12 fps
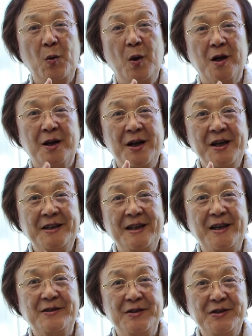我可以
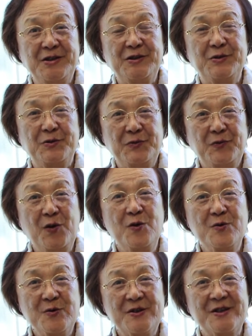带着基督
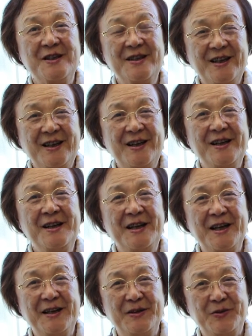丰盛的恩
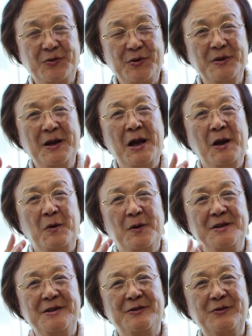典而去。
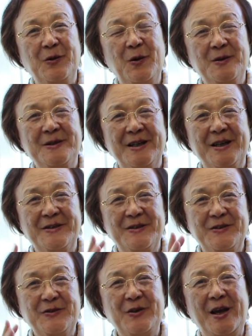我说这个
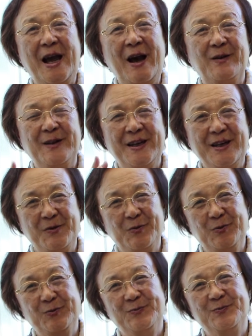是最好的礼
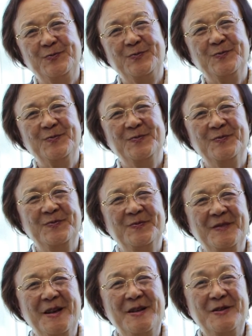物，
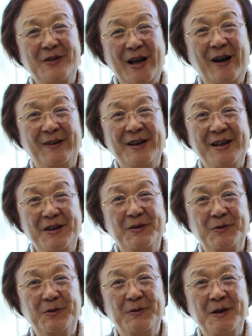最好的礼
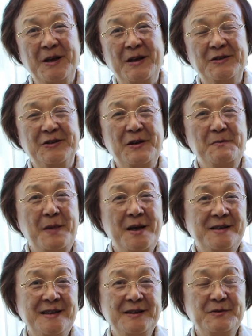物。所以
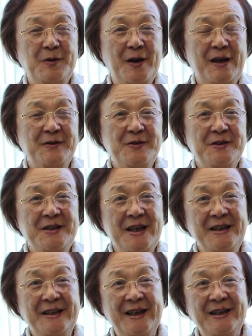每次我要去
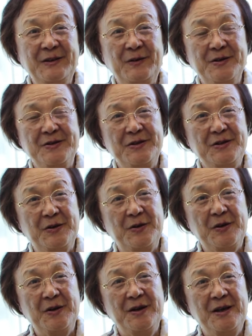见人，或是有
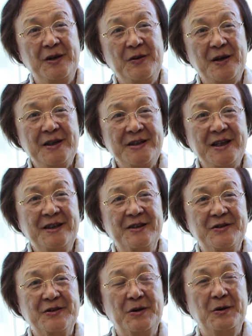要见
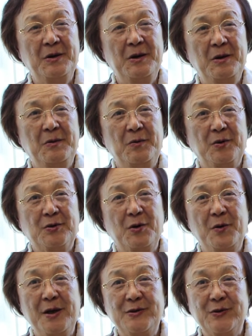的时候，我
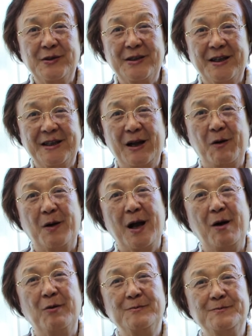都会做这个祷
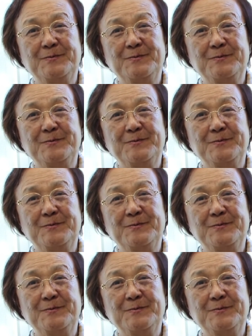告。